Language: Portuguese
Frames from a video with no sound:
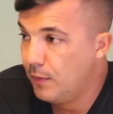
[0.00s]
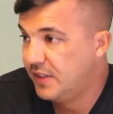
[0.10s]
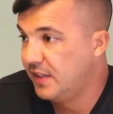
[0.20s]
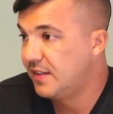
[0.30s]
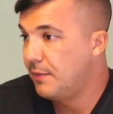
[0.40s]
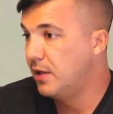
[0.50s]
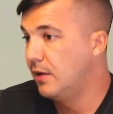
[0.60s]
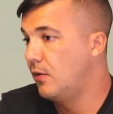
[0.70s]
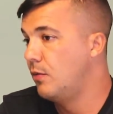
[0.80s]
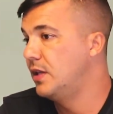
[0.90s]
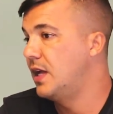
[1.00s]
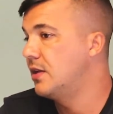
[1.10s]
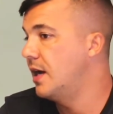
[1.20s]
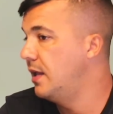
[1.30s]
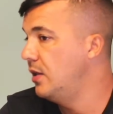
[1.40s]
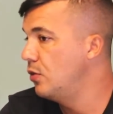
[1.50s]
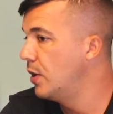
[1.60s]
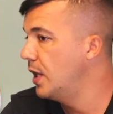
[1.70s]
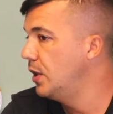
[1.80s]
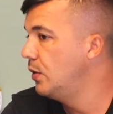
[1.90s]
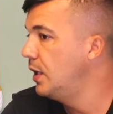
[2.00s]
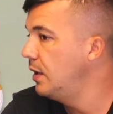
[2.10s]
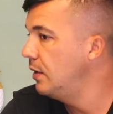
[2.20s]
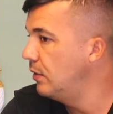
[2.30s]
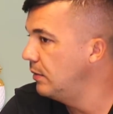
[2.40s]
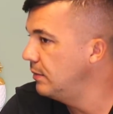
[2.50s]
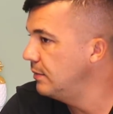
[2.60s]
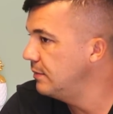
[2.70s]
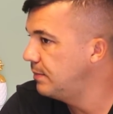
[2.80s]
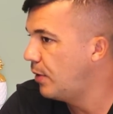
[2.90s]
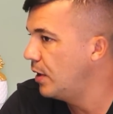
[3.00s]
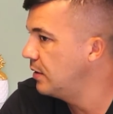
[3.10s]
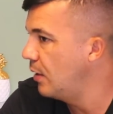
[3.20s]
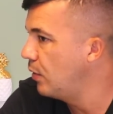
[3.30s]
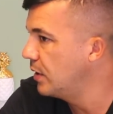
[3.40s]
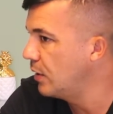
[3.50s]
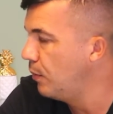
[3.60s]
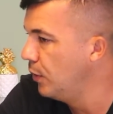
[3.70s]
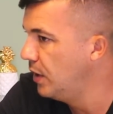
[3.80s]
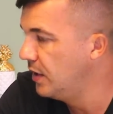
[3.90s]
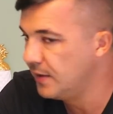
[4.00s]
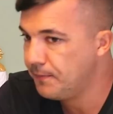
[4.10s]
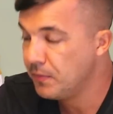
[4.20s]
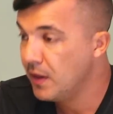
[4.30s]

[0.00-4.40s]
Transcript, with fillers: Você sabe que comunidade carente, o morador, ele não pode ter contato com a polícia.